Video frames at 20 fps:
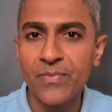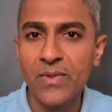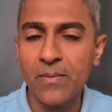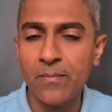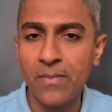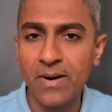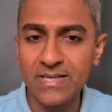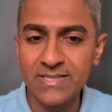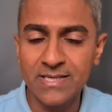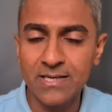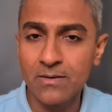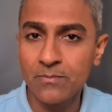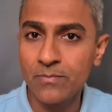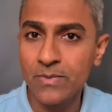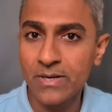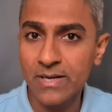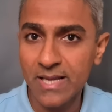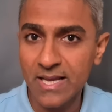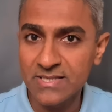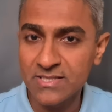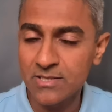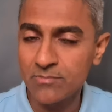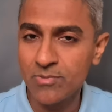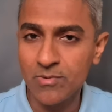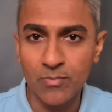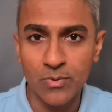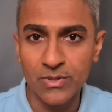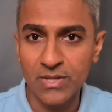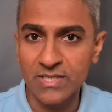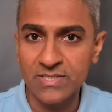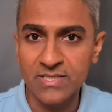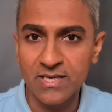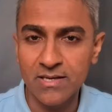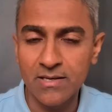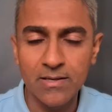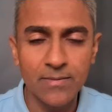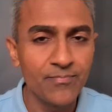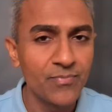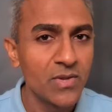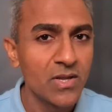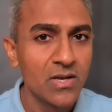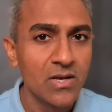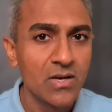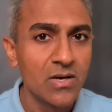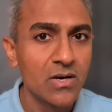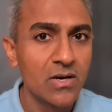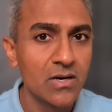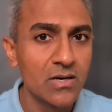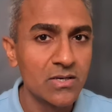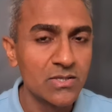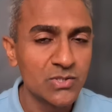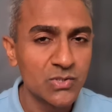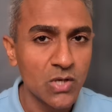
बर्ग कैस्टल भी बहुत अच्छा है सो uh,